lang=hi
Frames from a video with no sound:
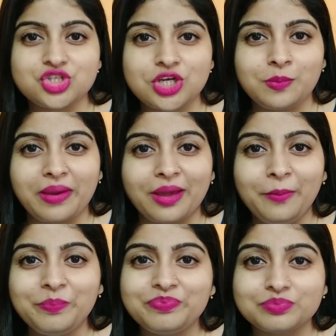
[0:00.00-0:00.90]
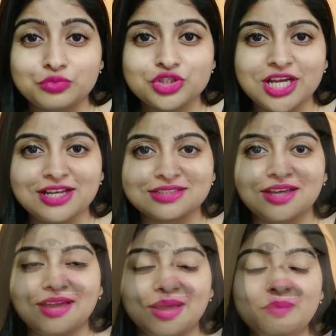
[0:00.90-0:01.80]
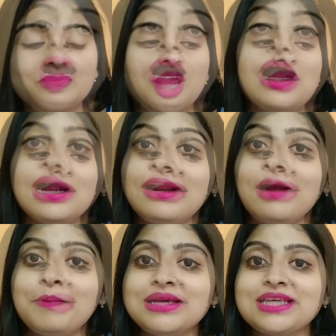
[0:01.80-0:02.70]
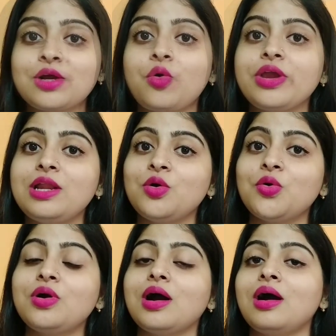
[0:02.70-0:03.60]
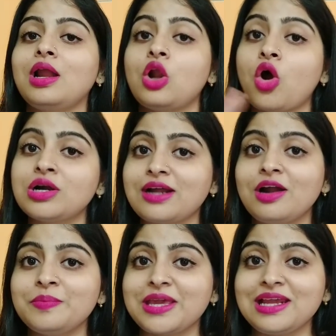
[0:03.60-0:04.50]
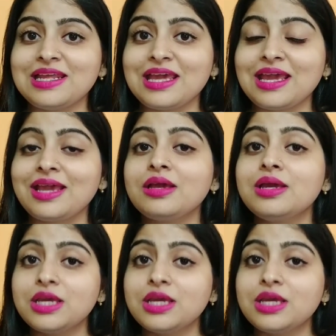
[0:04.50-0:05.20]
चीप है मुझे लगता है अगर आप में से कोई लोग लॉन्ग टर्म के लिए